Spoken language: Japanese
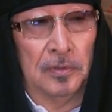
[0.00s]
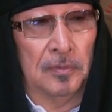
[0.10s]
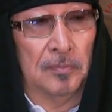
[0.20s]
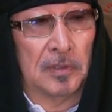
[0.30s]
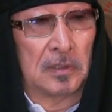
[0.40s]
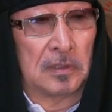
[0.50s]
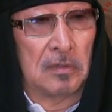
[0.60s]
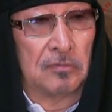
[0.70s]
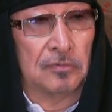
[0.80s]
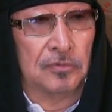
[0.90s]
また
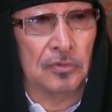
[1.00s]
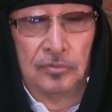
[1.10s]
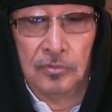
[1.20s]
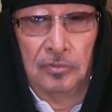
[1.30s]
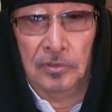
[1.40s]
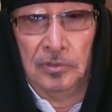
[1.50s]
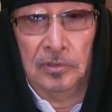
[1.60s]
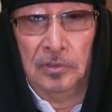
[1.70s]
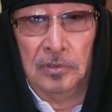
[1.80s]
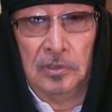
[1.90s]
各省庁
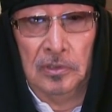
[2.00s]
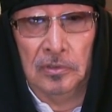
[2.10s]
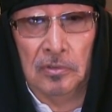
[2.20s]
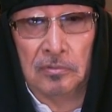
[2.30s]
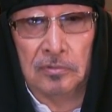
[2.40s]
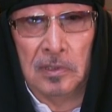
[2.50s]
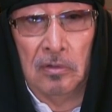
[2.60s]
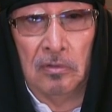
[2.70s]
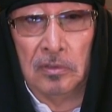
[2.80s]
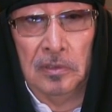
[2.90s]
に議員族
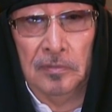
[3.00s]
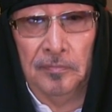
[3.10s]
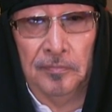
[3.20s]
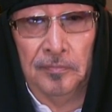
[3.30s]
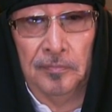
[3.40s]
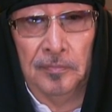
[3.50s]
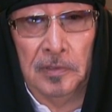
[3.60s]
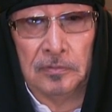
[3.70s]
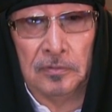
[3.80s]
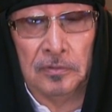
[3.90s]
がおり、
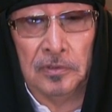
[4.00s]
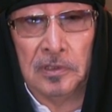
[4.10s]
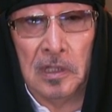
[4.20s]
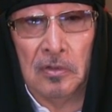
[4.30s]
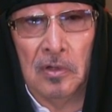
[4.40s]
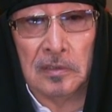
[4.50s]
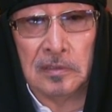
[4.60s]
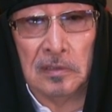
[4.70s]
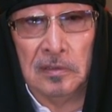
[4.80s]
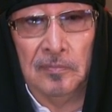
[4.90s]
その利権を漁
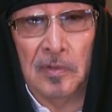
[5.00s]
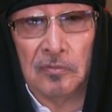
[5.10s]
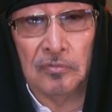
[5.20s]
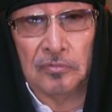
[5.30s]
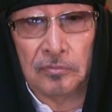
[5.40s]
りまくる